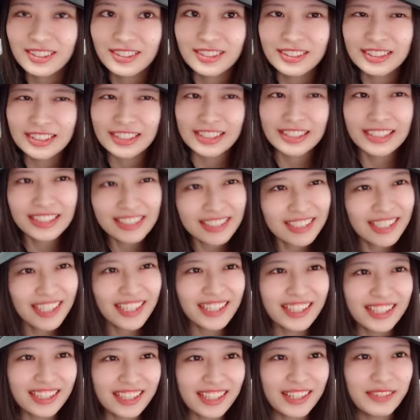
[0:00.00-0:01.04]
こいいって、綺麗
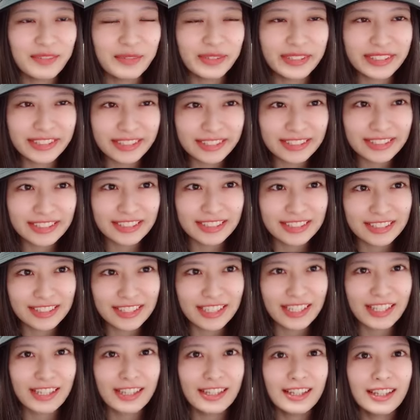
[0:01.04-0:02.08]
だね、めちゃくちゃ綺
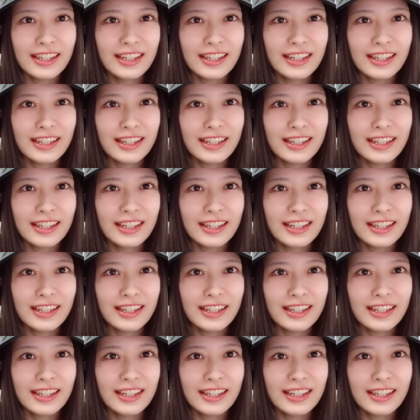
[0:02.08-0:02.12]
麗。